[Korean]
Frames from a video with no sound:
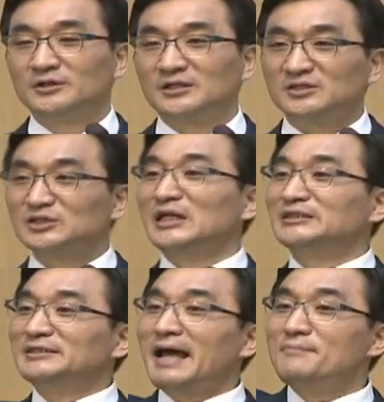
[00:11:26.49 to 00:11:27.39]
그래서
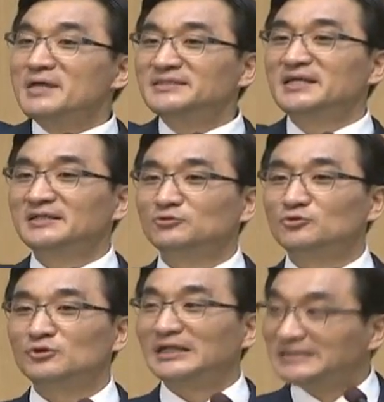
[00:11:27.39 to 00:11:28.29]
나는 담의
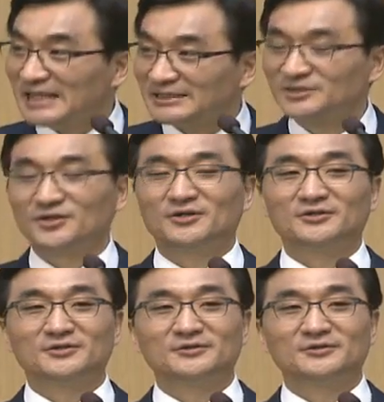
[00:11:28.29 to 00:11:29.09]
세계로까지 가서